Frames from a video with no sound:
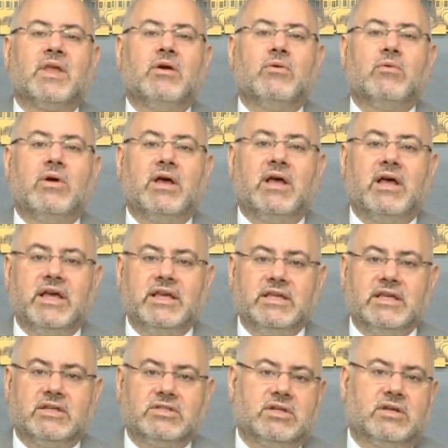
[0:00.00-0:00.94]

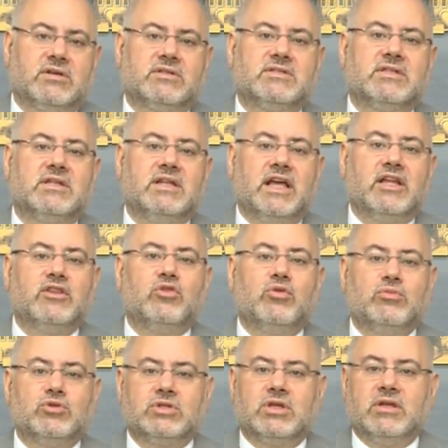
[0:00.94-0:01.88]
واي شخص اللي
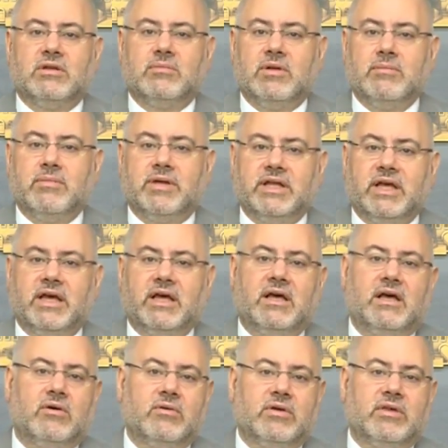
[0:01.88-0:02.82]
عنده مشكله بالمناعه
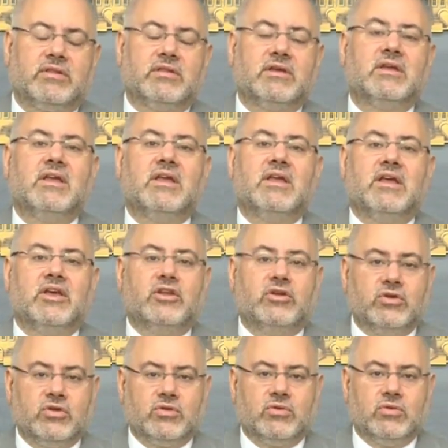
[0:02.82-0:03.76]
او كذا
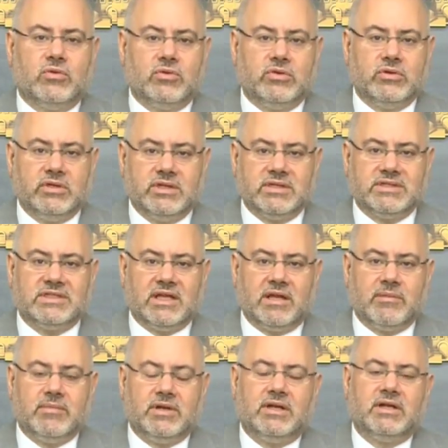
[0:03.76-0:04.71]
انه يكون
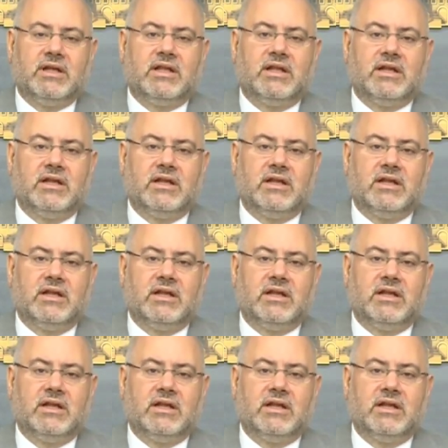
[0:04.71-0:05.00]
يستعمل